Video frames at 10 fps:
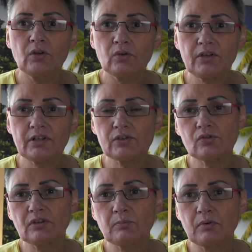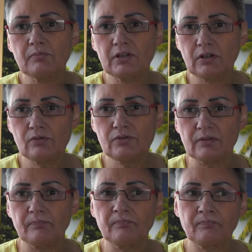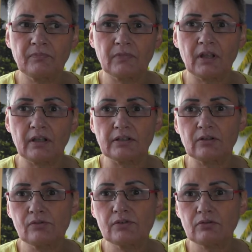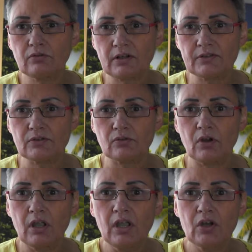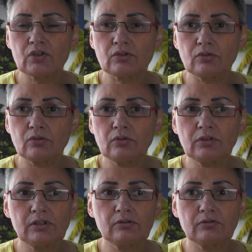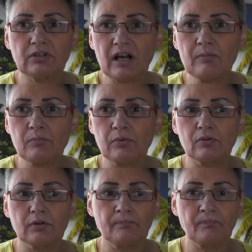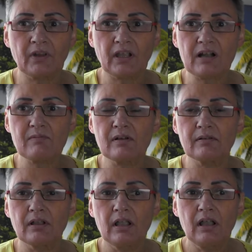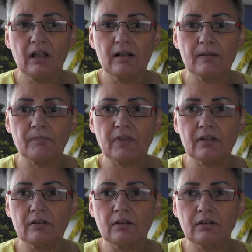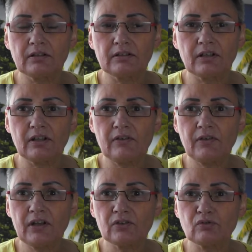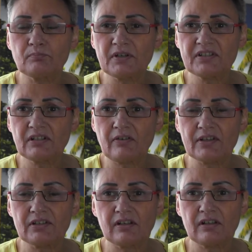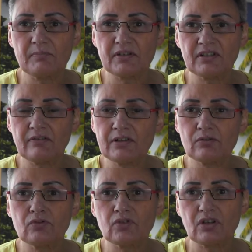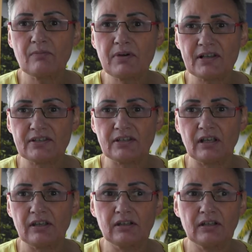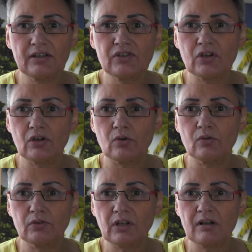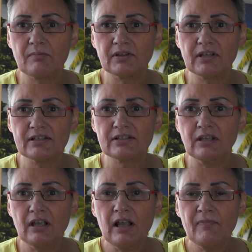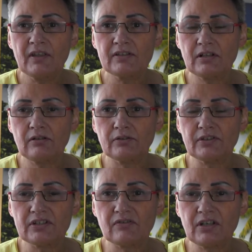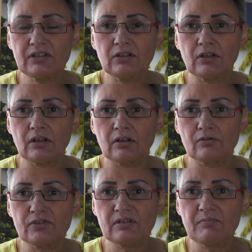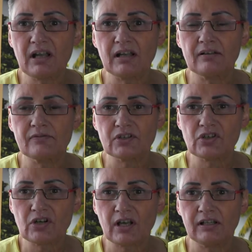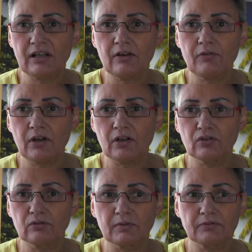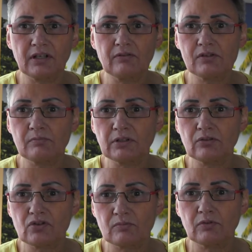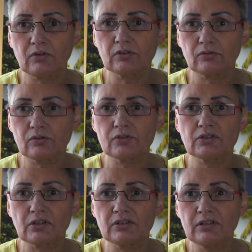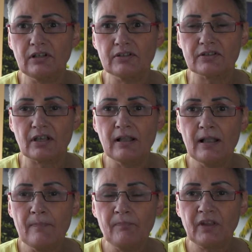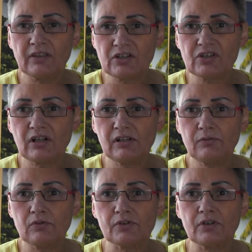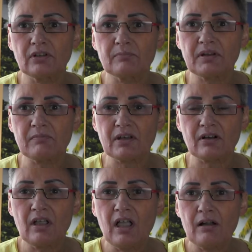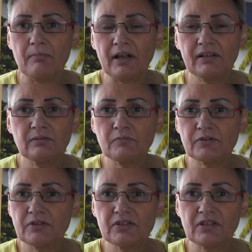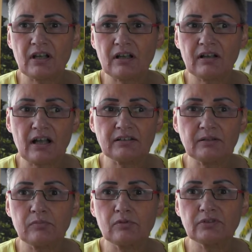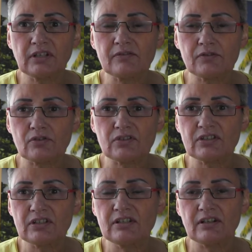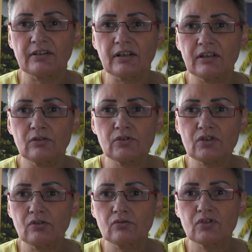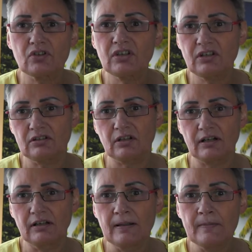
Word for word: Но я хочу напомнить людям э, такую ситуацию, что Дональду Трампу, э, как бы э, этот референдум признавать или не признавать очень опасно, иначе он как бы даст зеленый свет у себя в США для референдумов. Там, в общем-то, тоже много кто хочет отделиться. Та же Калифорния, например. Поэтому здесь как- как-то будет так все сыграно и очень-очень хитро.